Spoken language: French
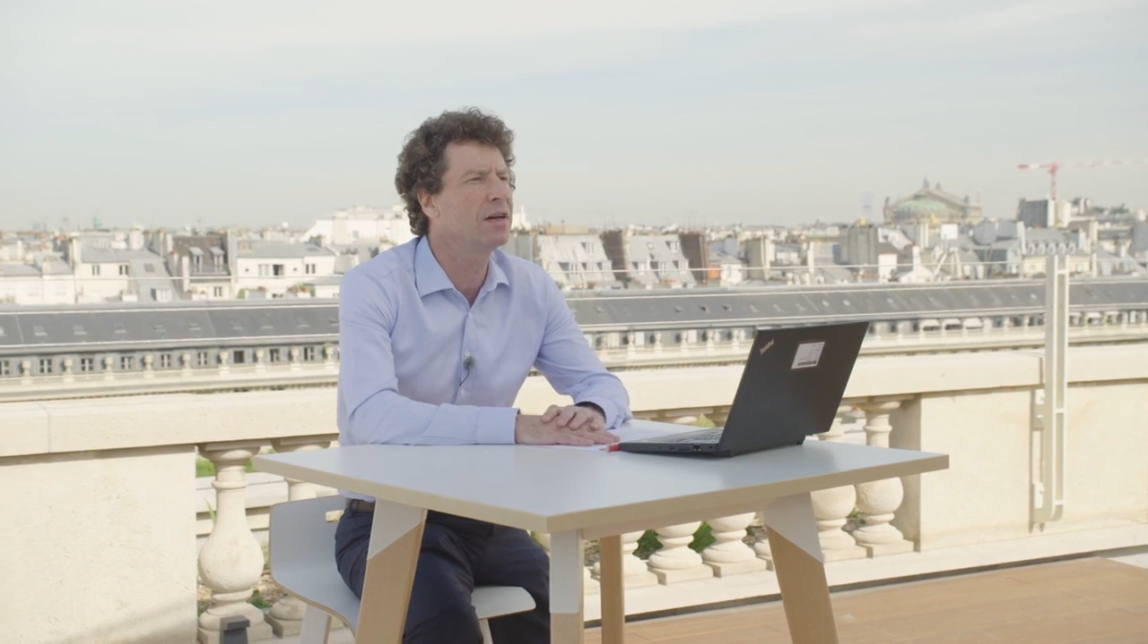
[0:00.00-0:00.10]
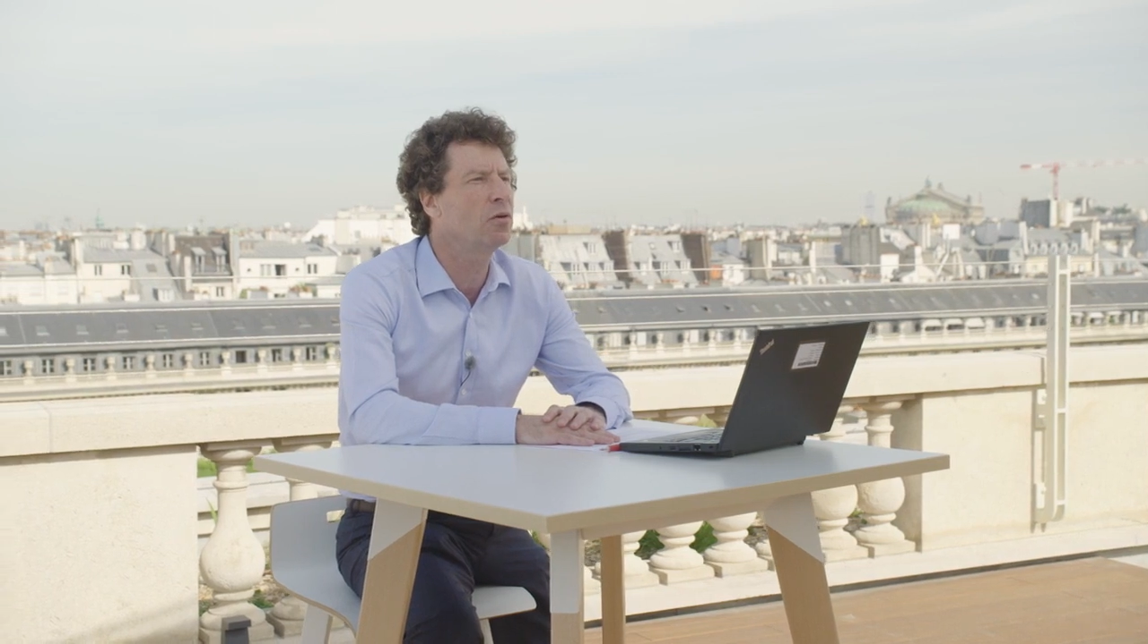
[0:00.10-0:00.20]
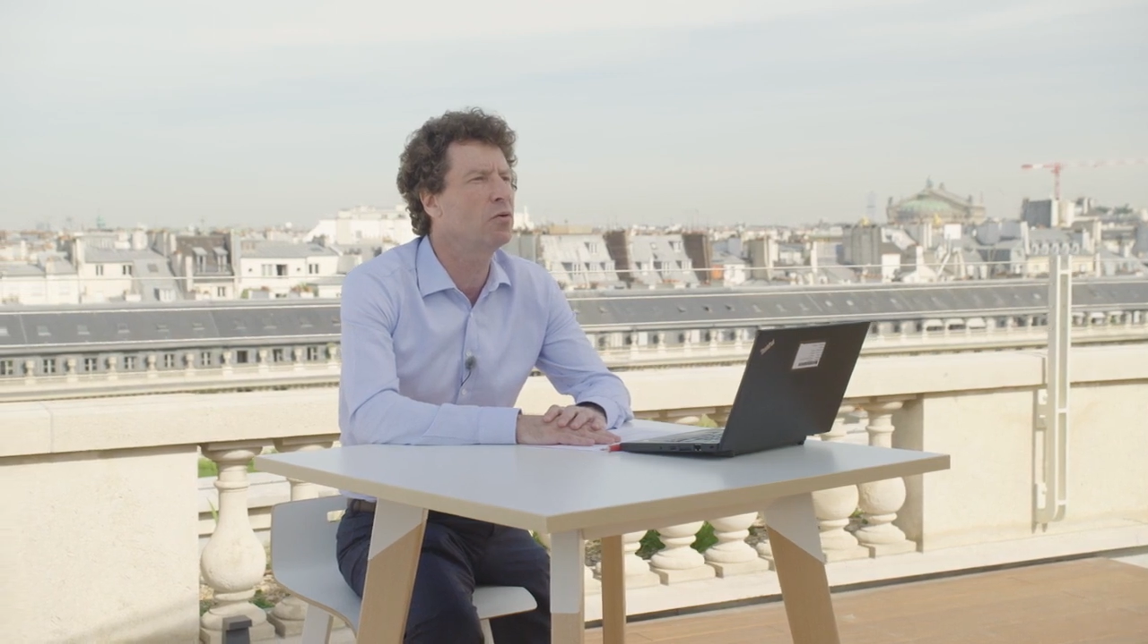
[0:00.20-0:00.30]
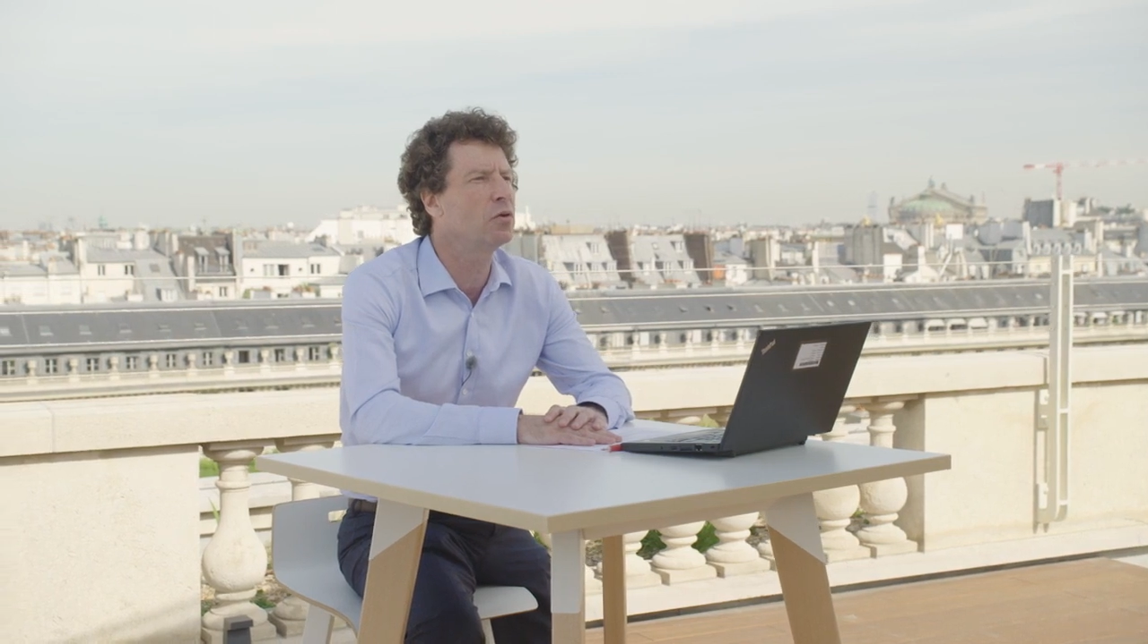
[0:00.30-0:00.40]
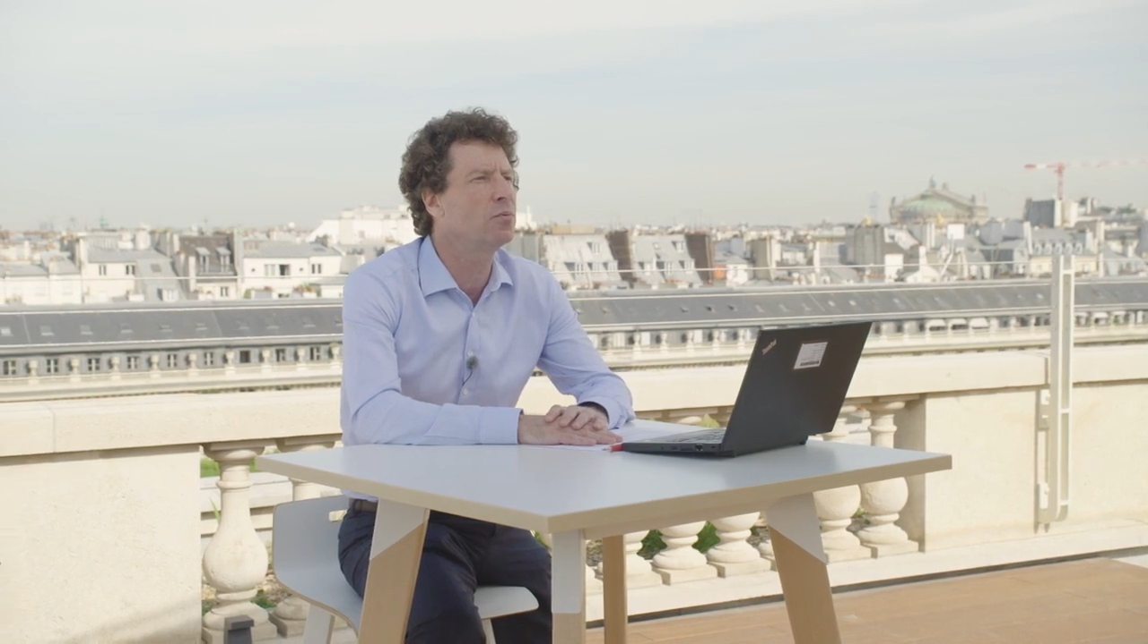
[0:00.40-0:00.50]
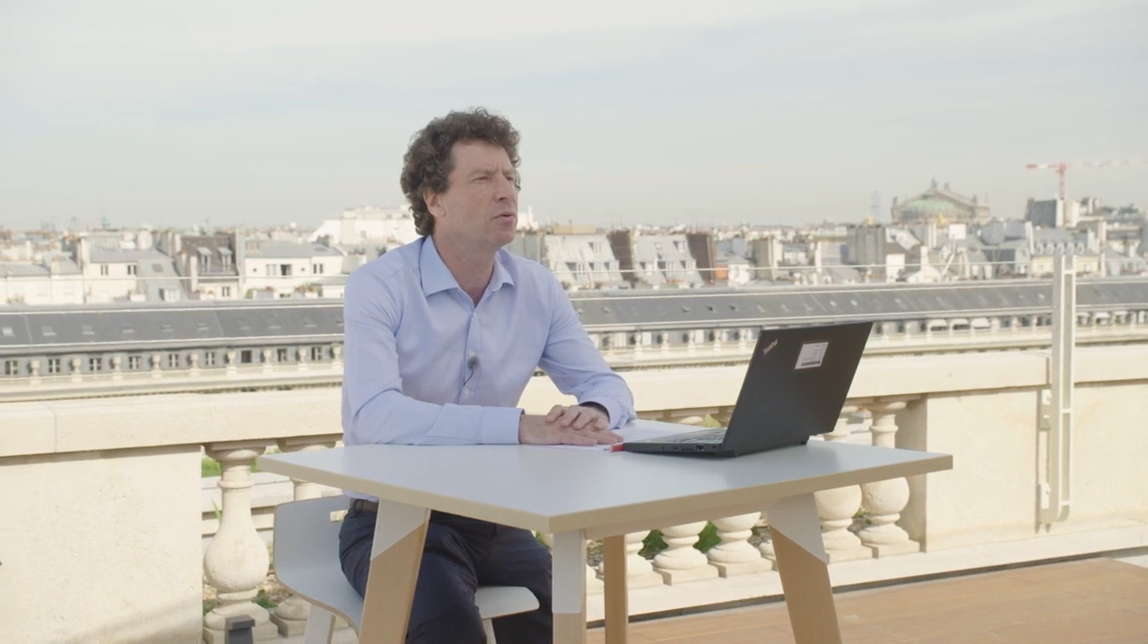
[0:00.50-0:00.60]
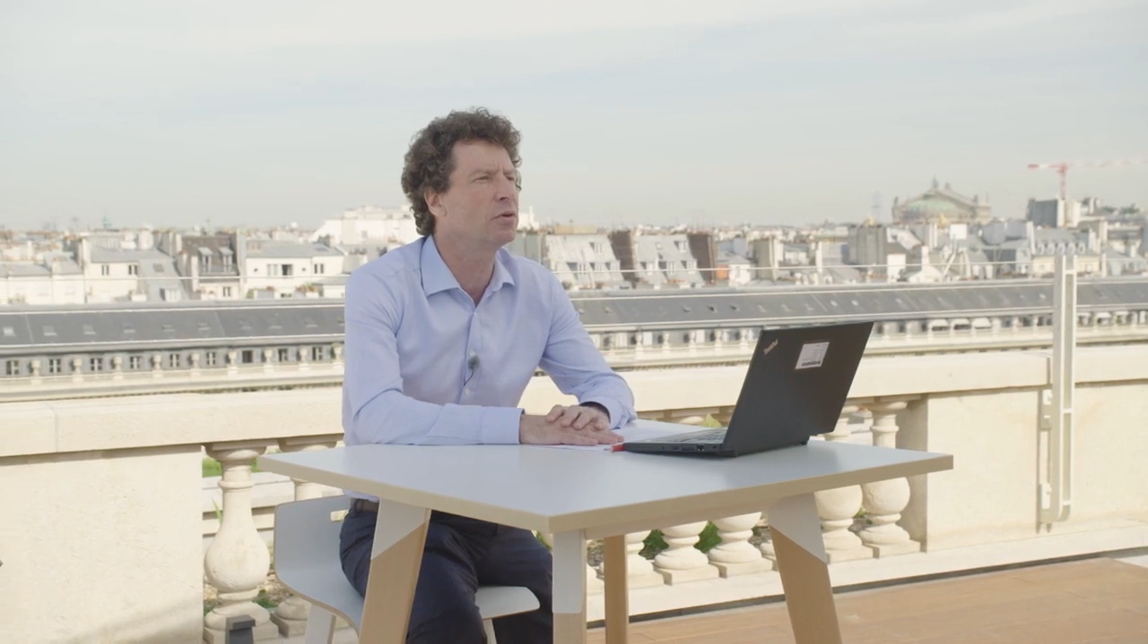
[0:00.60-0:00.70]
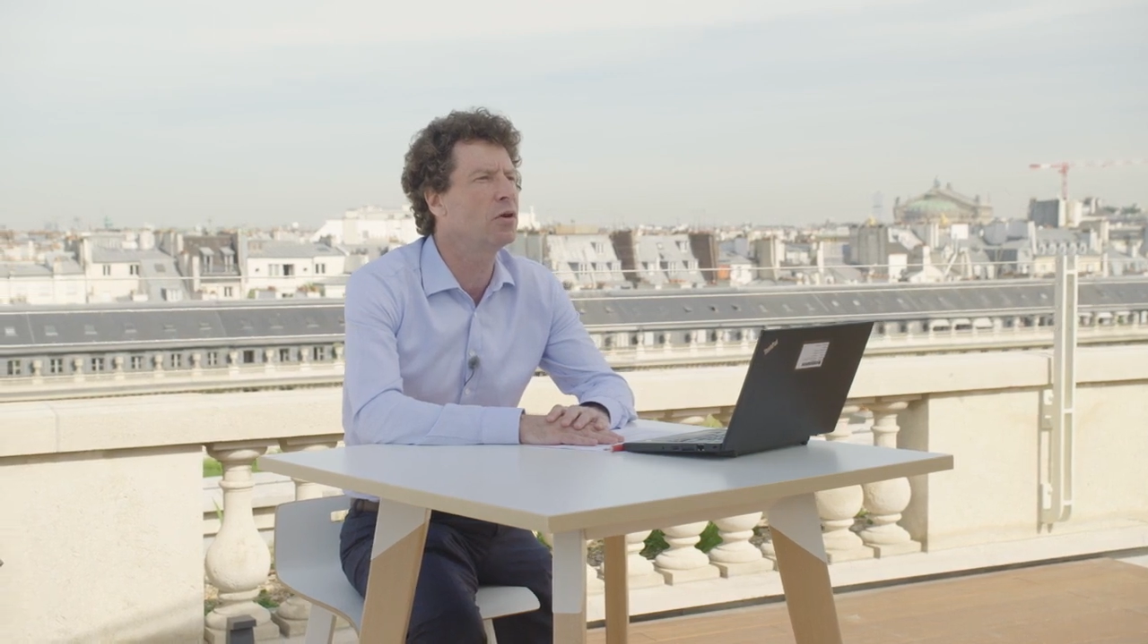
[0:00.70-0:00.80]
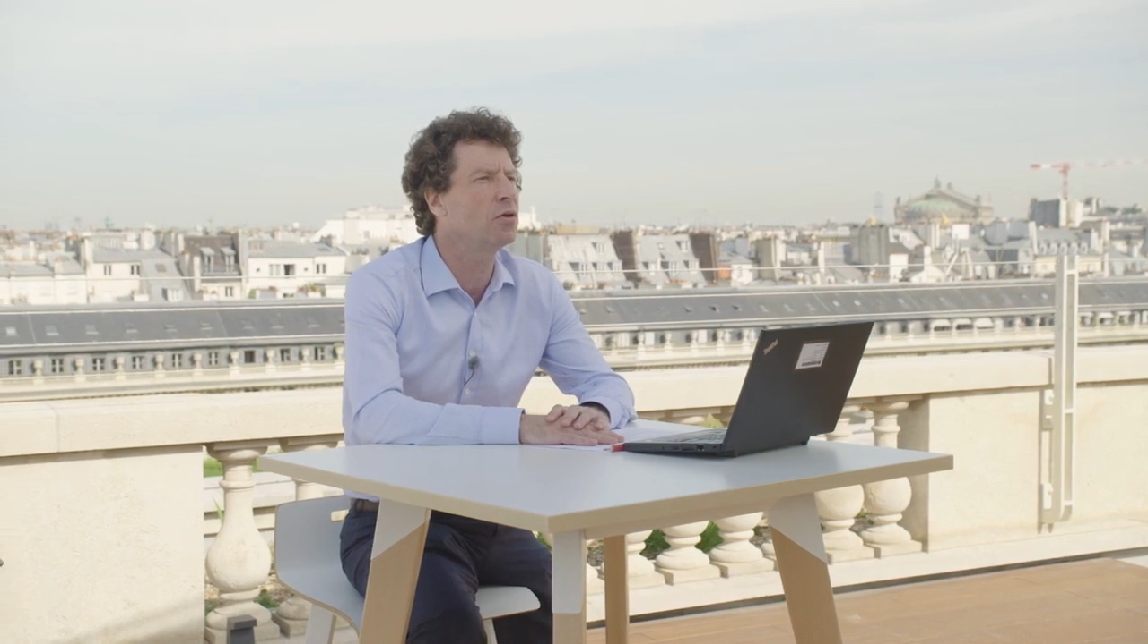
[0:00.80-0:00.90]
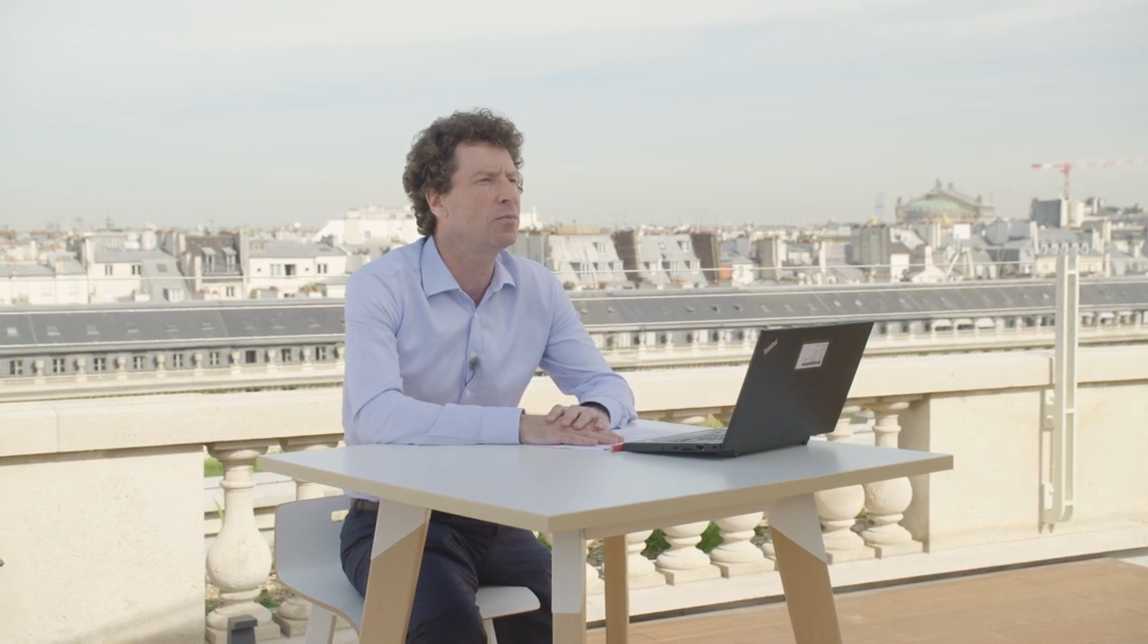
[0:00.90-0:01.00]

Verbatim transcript: 1,2%